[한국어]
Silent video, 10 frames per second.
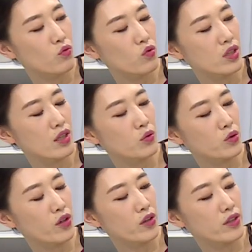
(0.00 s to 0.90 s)
위에
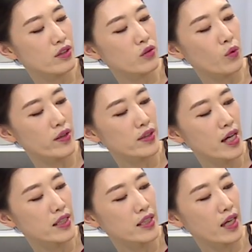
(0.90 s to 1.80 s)
놓여 있는
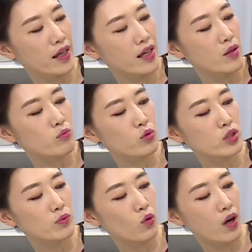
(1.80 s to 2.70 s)
왼다리에
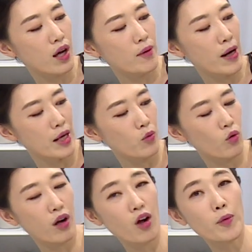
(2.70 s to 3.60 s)
무릎과
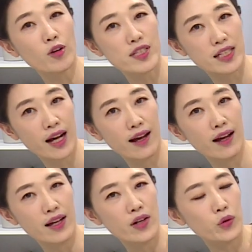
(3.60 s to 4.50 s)
발목과 허벅지가
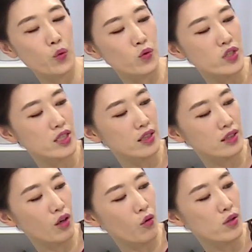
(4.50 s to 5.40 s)
동시에
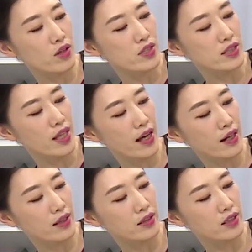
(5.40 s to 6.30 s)
들어
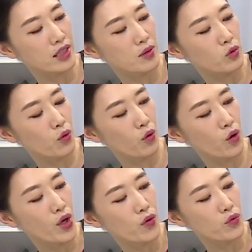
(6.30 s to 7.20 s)
올려진다라는 느낌으로
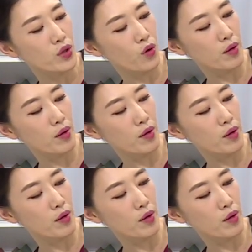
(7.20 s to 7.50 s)
위로